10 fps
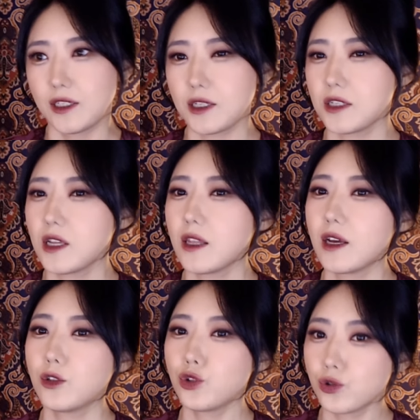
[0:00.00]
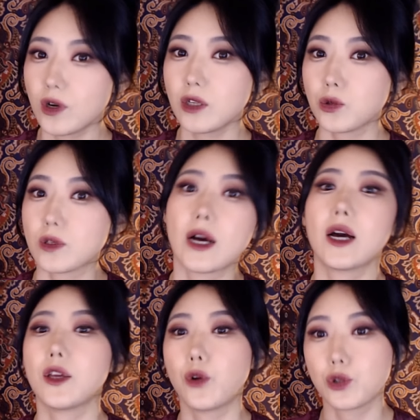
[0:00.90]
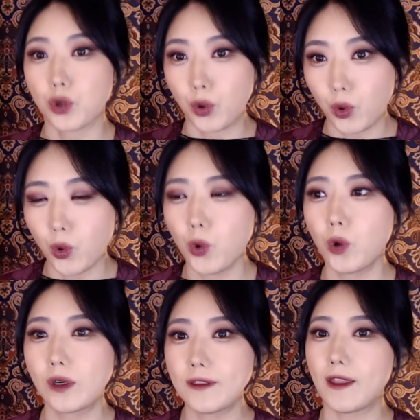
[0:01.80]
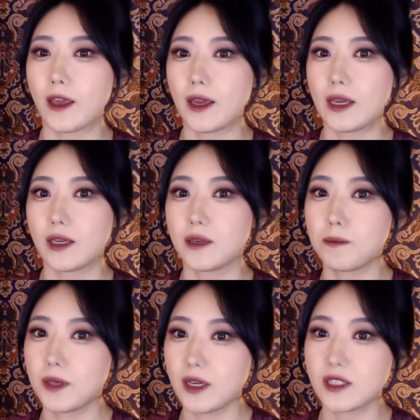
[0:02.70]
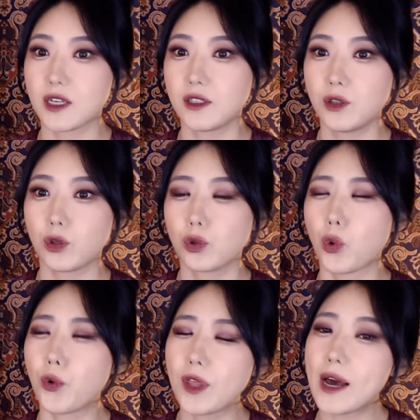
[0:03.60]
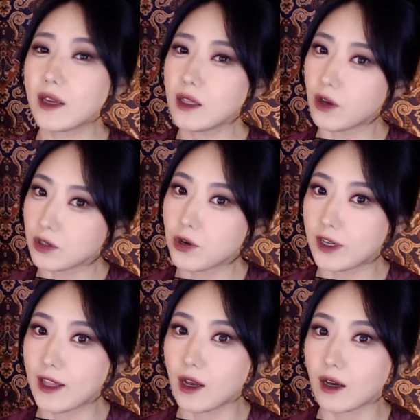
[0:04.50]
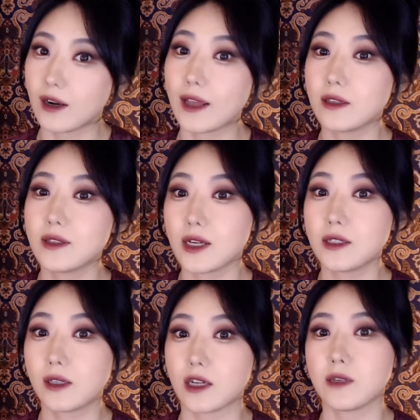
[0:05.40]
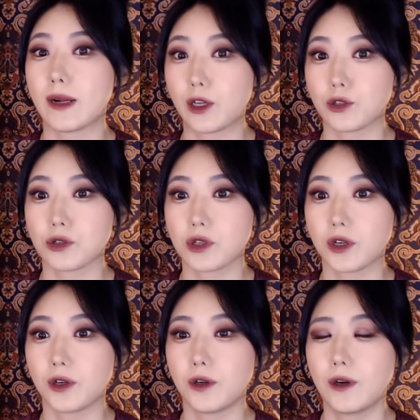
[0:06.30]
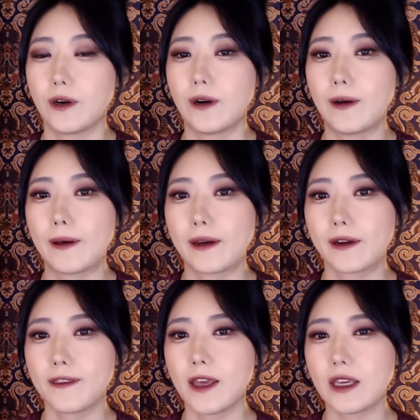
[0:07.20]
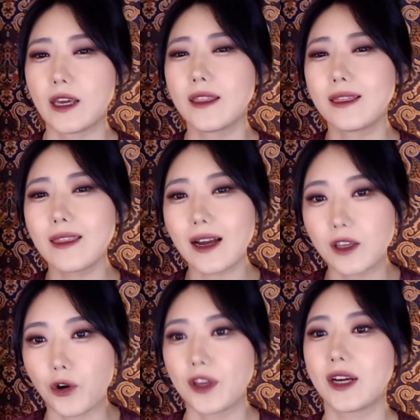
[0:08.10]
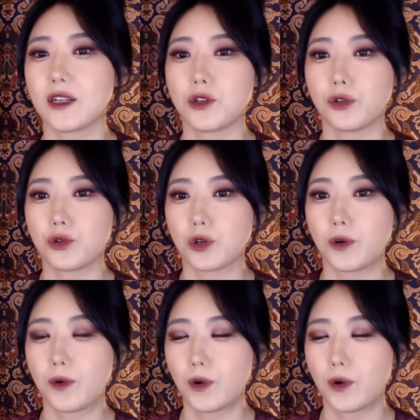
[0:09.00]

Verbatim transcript: 시신에 대한 추가 조사가 이뤄졌고 끝내 이 피해자는 동양인 여성이다 라는 사실까지 밝혀졌어요. 근데 이게 딱 여기까지였죠.